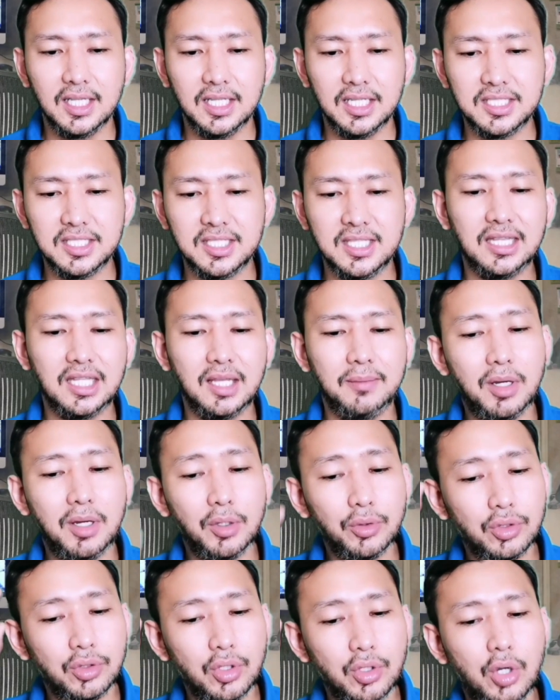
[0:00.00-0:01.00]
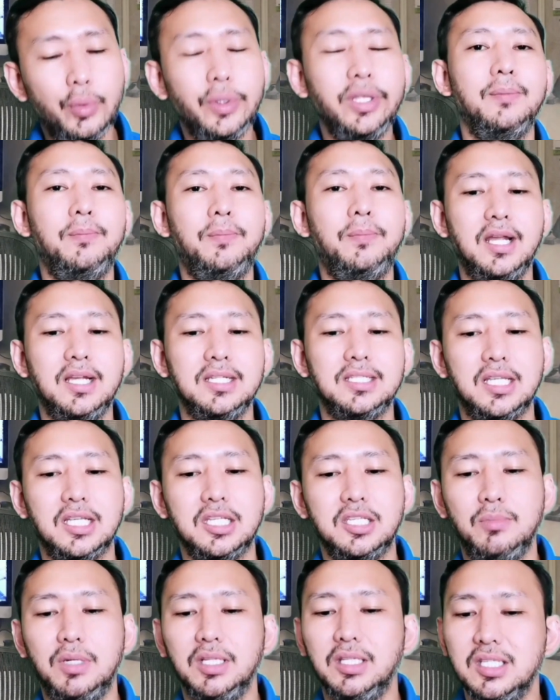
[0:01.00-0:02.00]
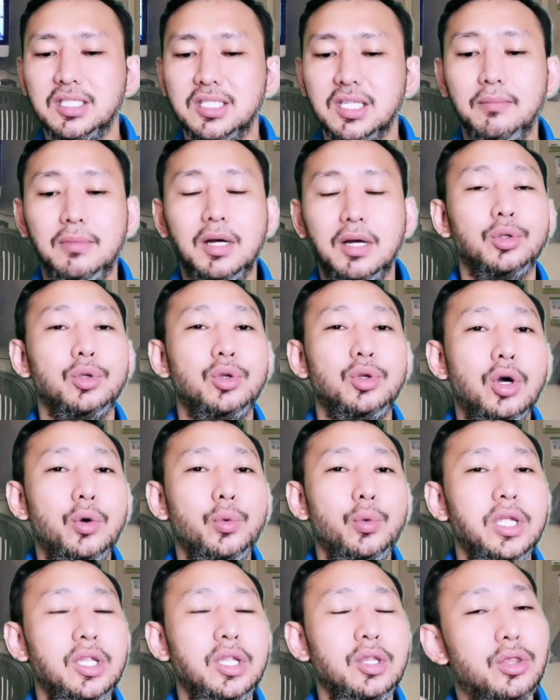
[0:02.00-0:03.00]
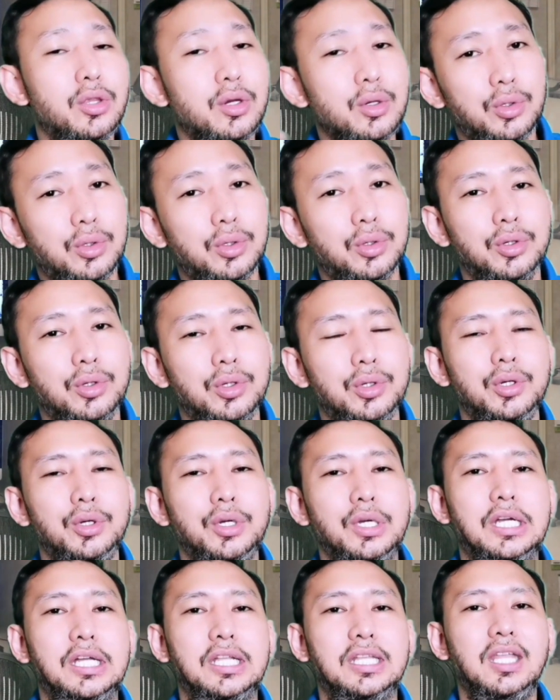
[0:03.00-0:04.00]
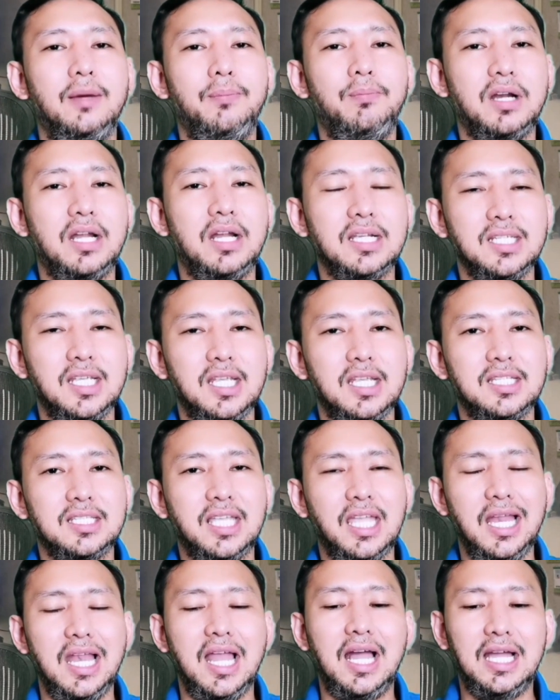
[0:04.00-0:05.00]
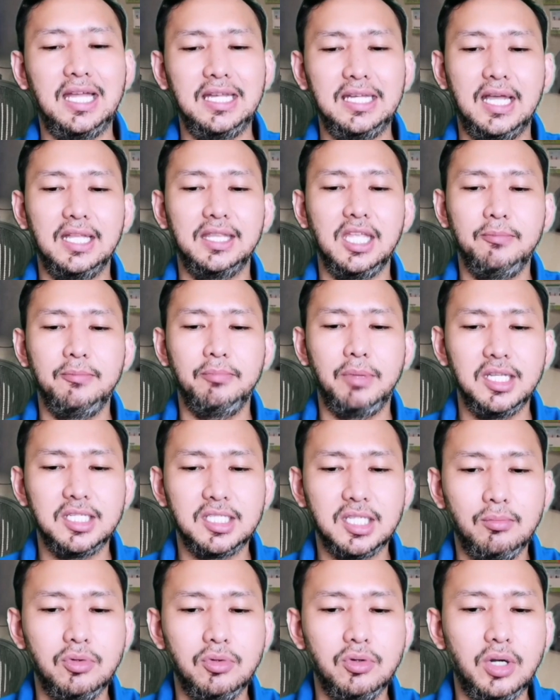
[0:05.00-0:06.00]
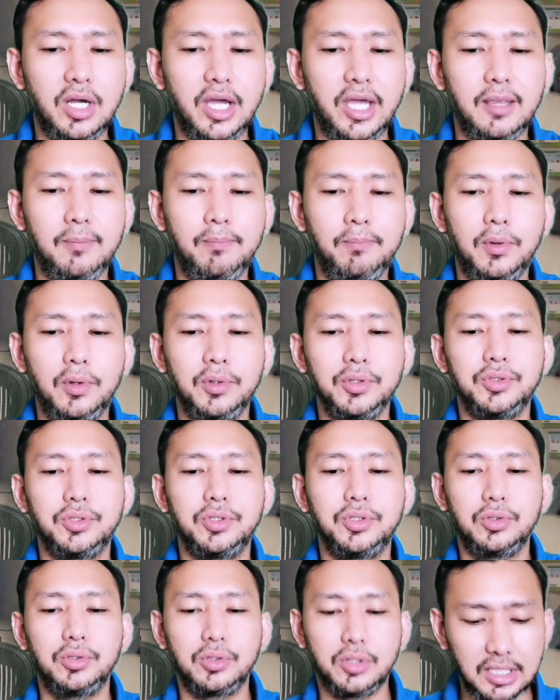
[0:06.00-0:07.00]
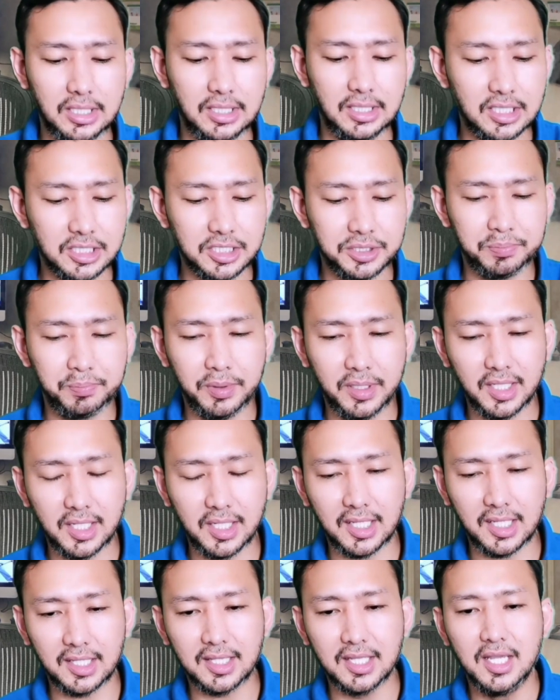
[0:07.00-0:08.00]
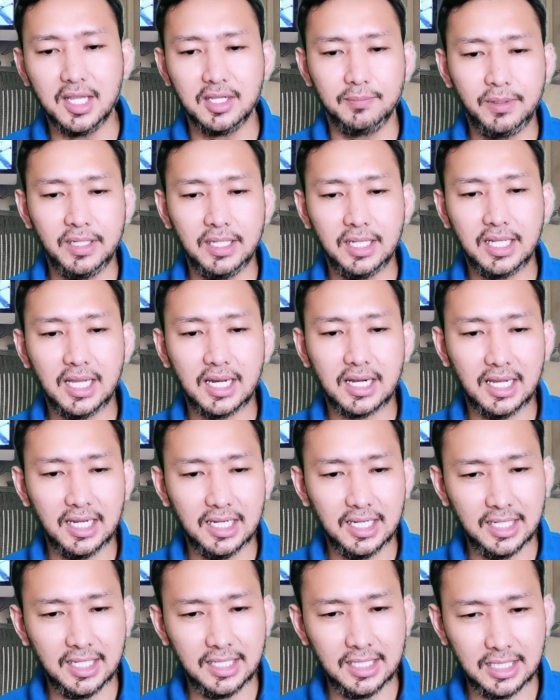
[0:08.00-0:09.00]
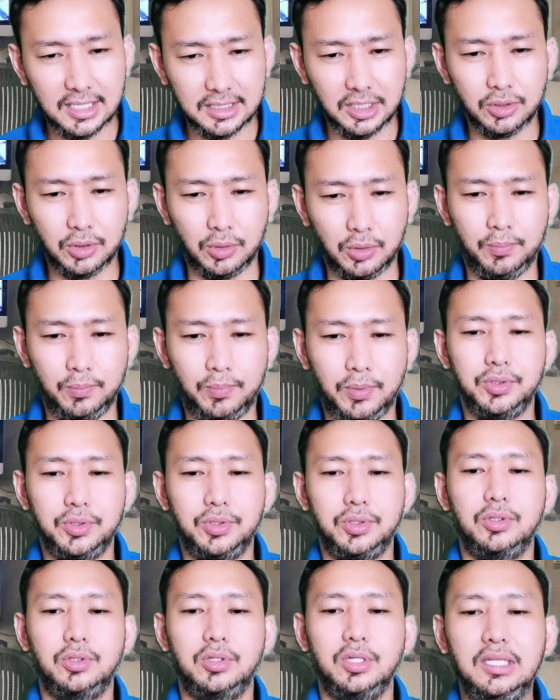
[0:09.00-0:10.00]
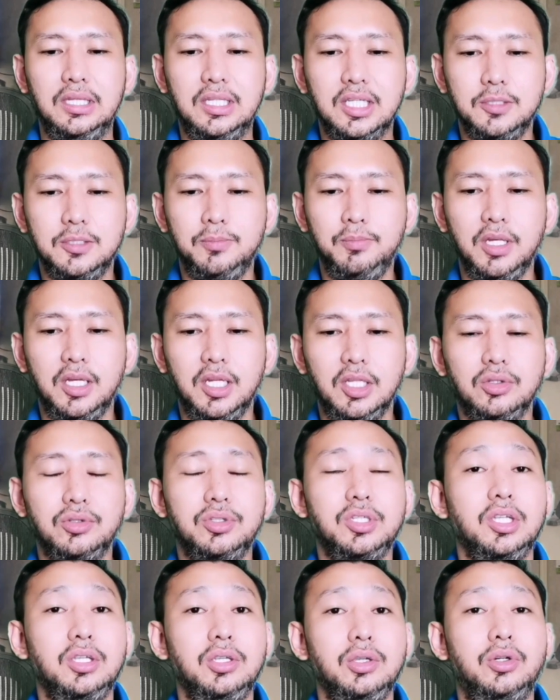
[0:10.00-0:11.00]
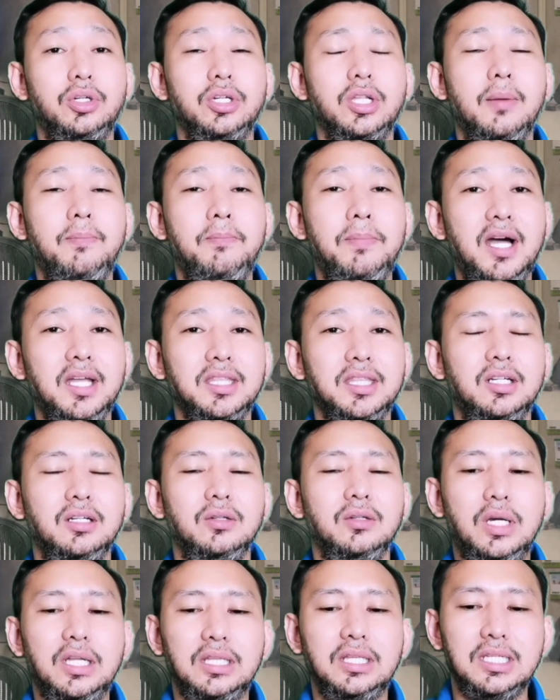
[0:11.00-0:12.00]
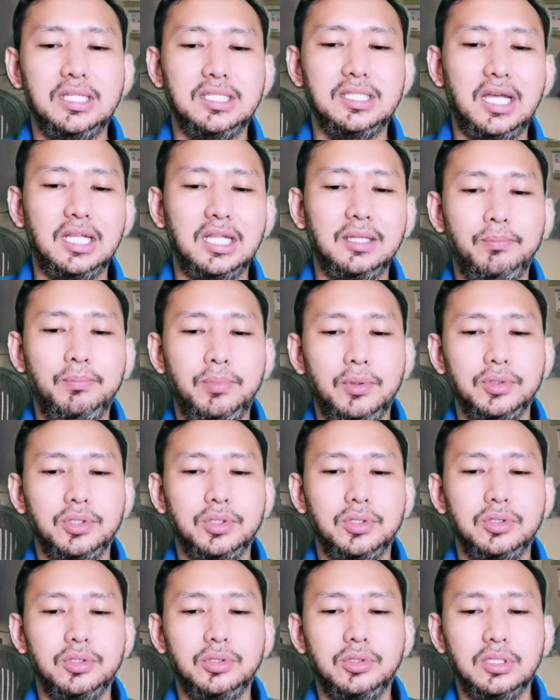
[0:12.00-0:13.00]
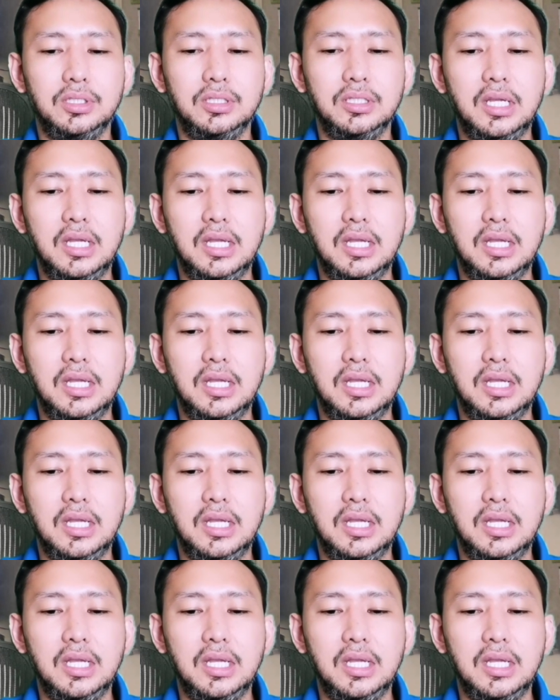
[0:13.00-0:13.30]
it's not about knowing the process, but it's about going through the process. Kailangan nating maisabuhay, posture in the Spirit, pinag-aralan natin tong posture in the spirit to secure the pattern. What is that posture?